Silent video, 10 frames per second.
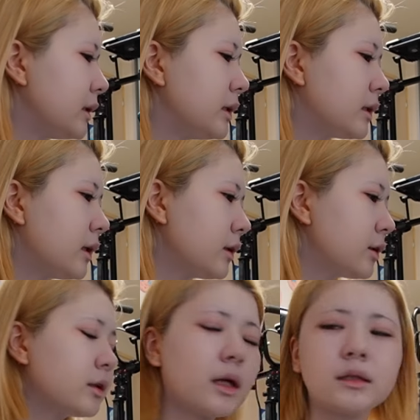時間
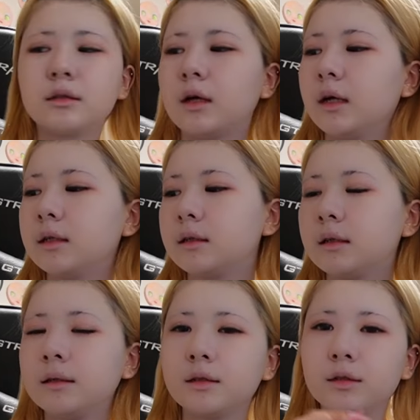経つの早す
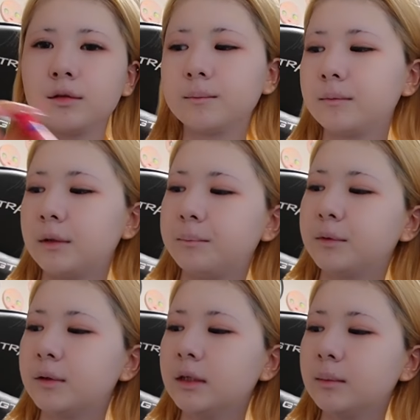ぎ。ちょっと、
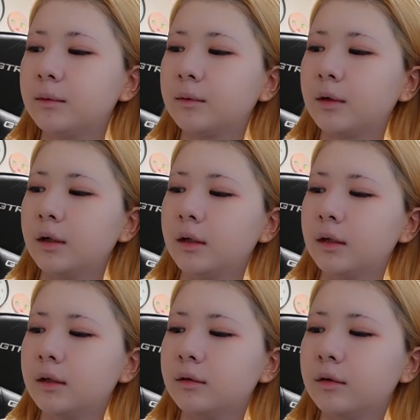リップクリームを
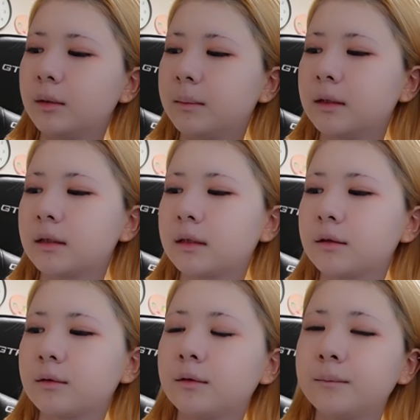塗りま
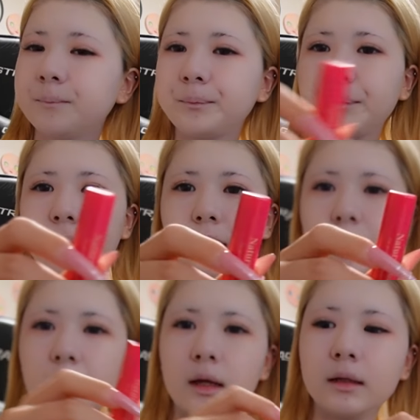す。この、
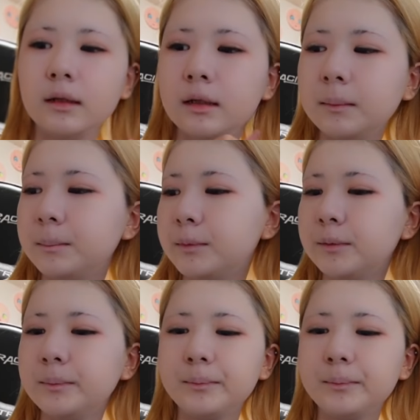ハニーリップ。